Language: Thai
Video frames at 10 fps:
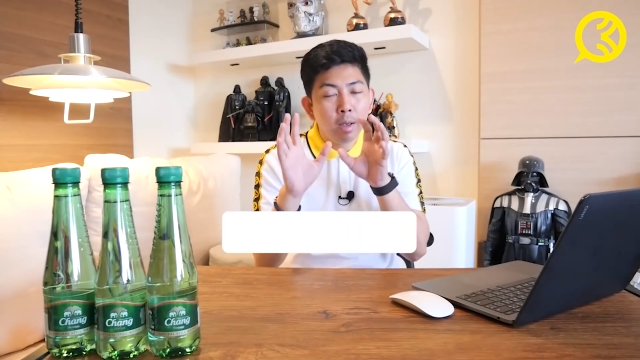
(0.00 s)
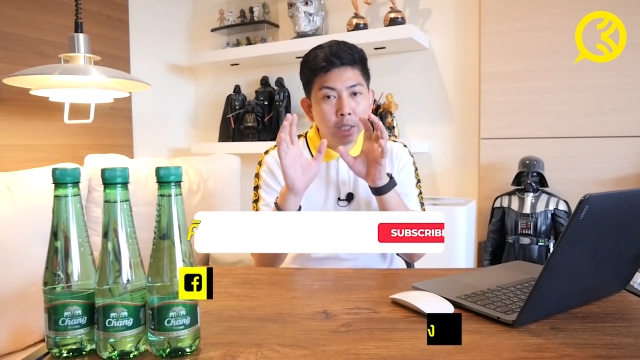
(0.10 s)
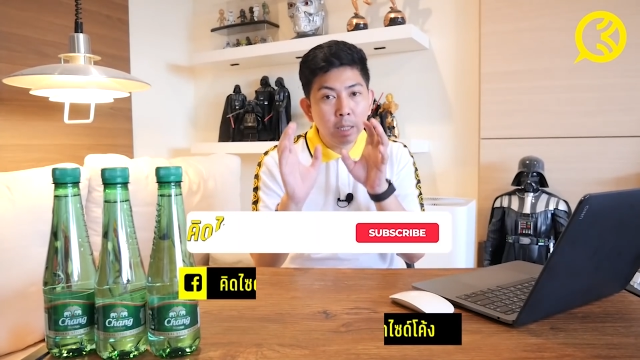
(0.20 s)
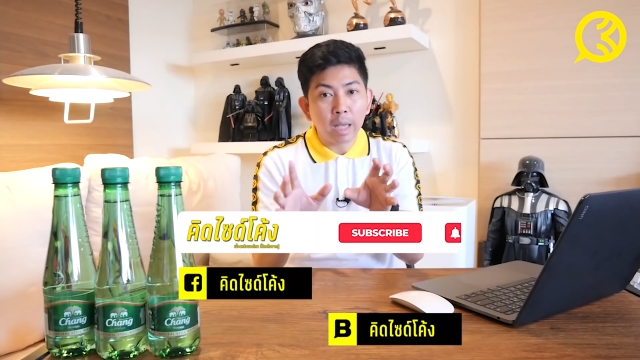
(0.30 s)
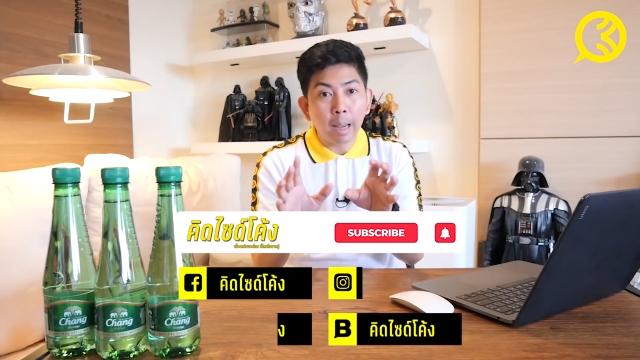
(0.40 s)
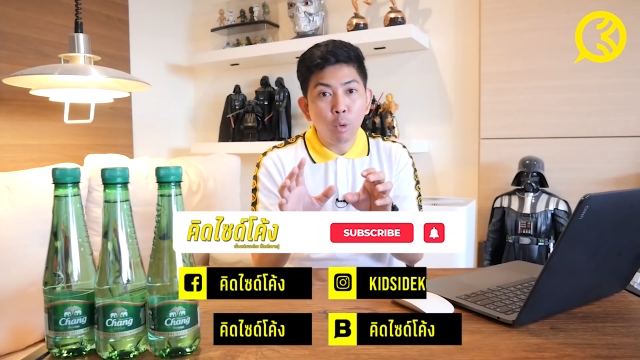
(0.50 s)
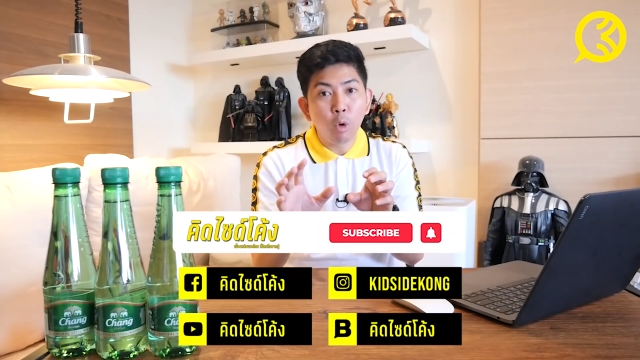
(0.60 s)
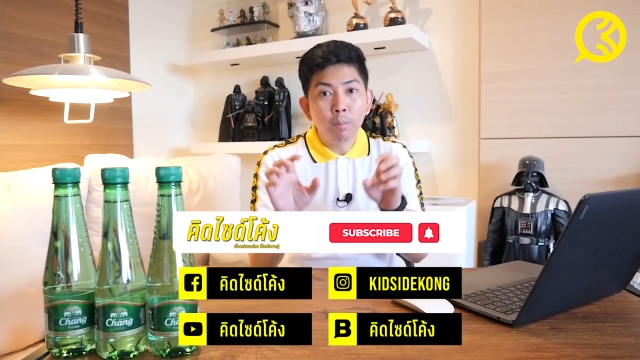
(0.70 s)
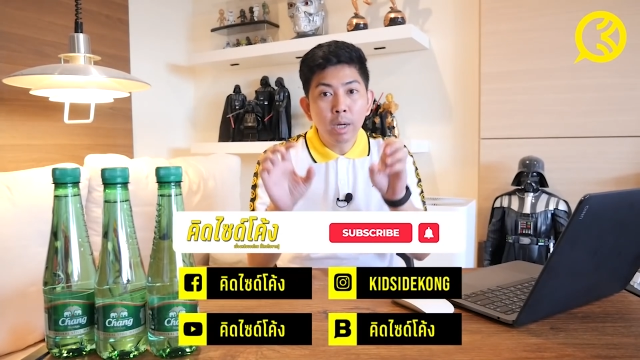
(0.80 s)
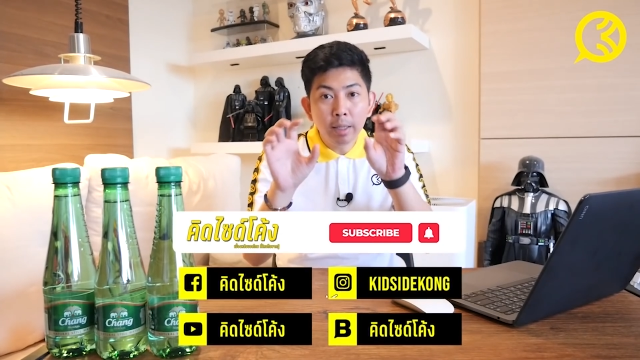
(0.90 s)
23 ค
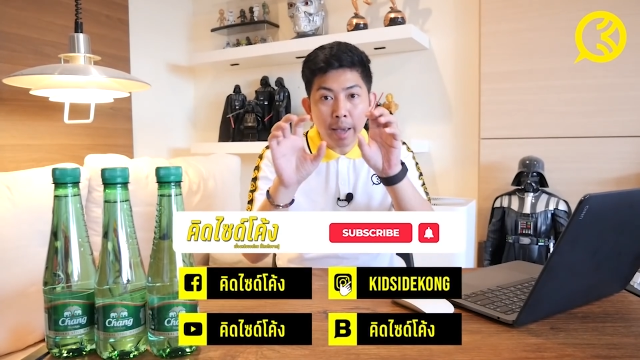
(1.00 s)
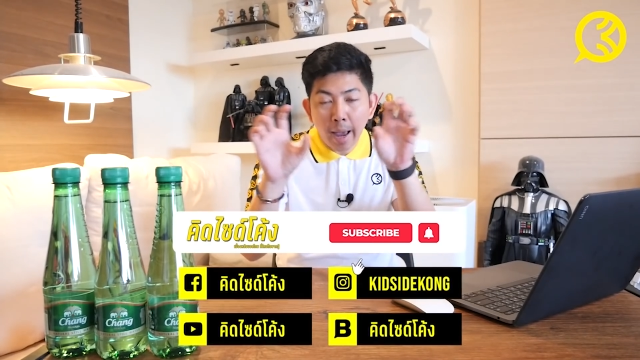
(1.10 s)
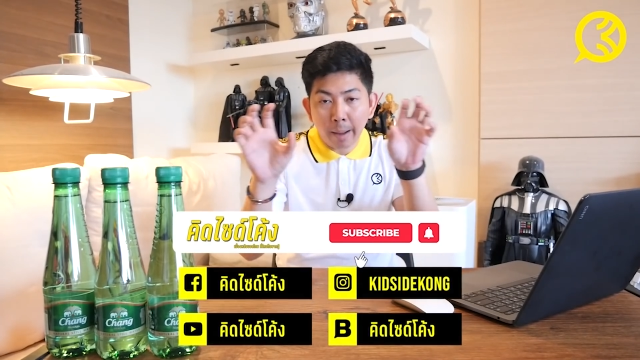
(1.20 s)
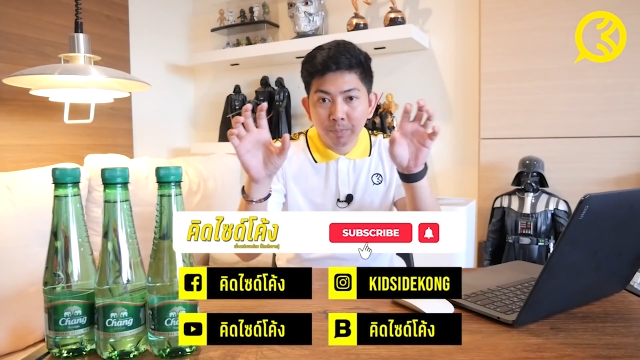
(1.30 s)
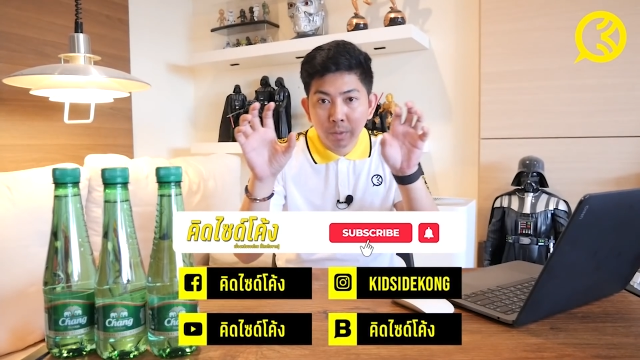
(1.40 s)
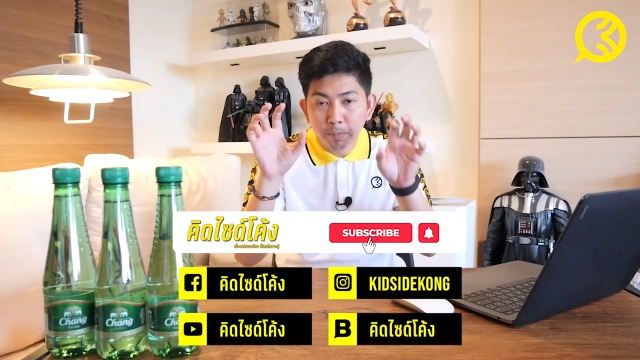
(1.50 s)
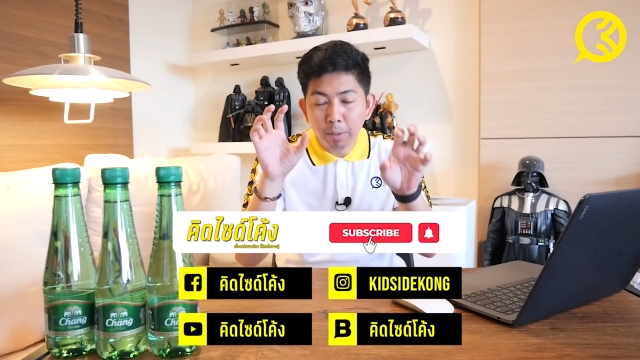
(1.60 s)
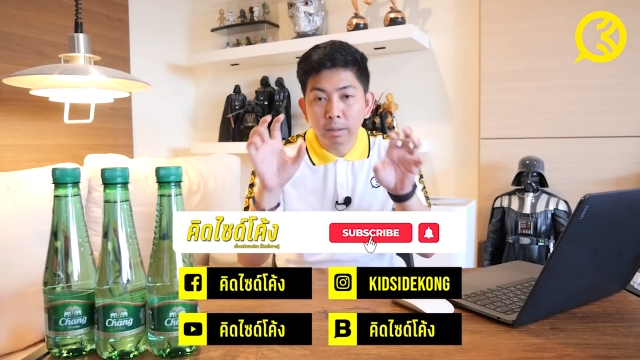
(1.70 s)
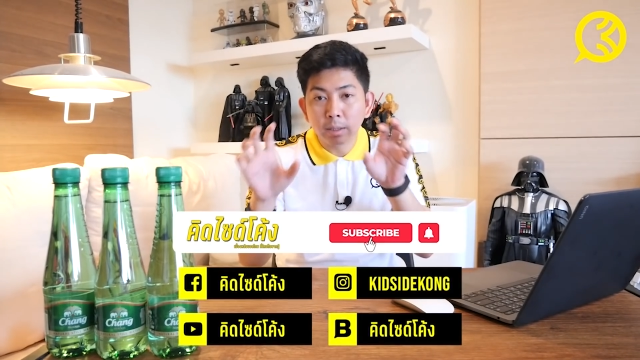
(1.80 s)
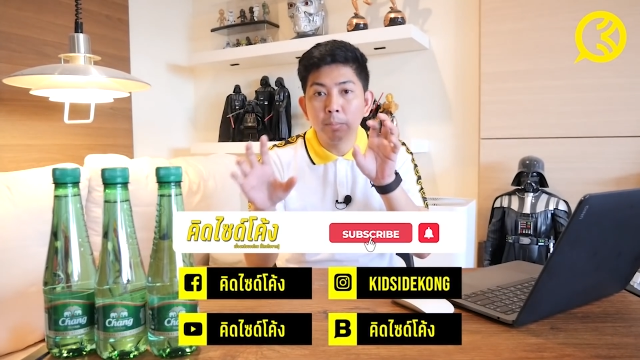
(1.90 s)
นเมื่อแยก
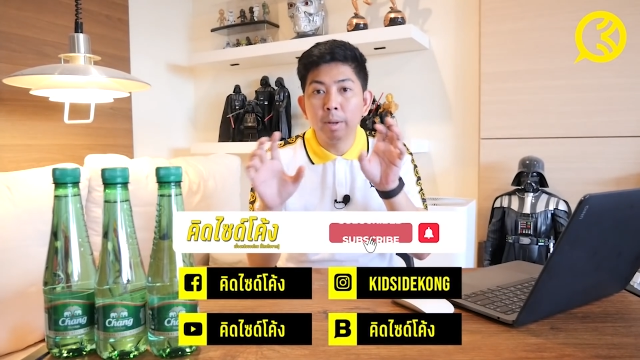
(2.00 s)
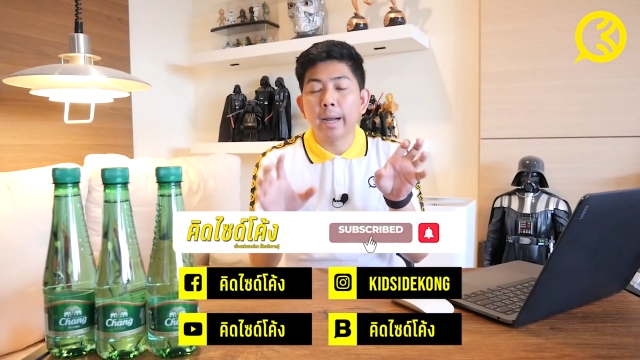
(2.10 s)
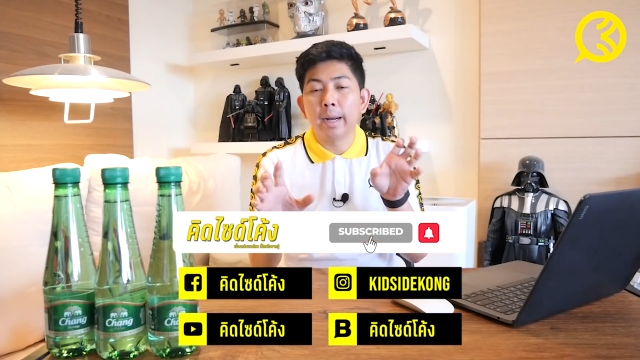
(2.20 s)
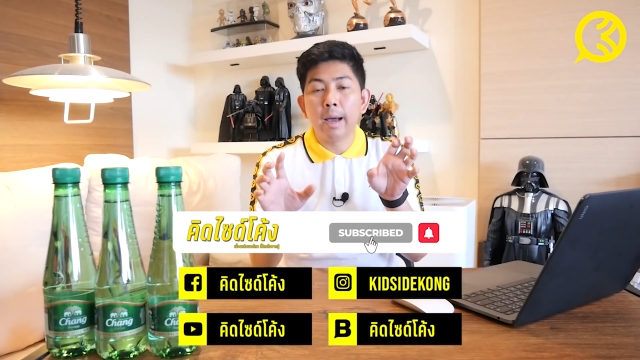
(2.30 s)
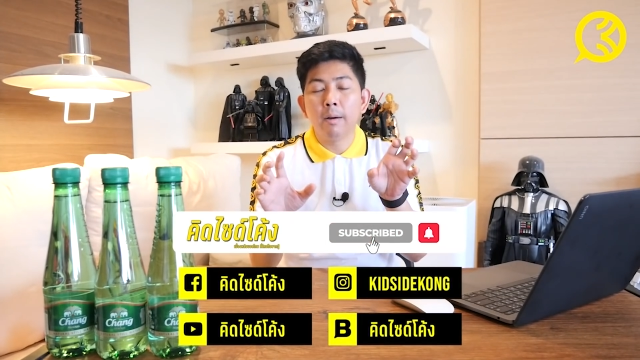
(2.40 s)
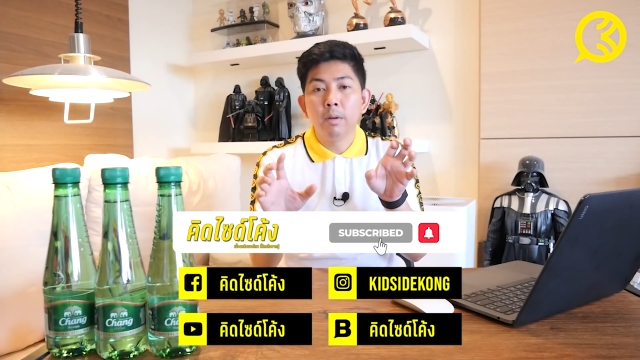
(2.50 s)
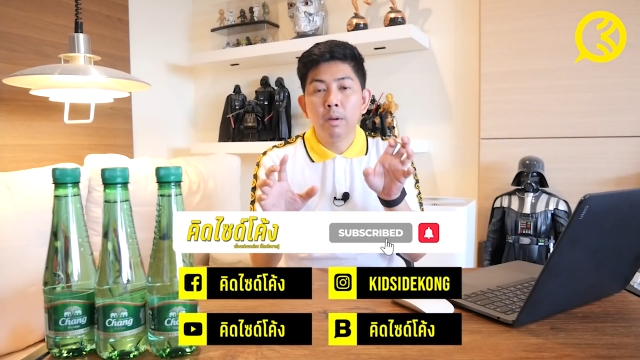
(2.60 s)
เป็นตำแหน่งแล้ว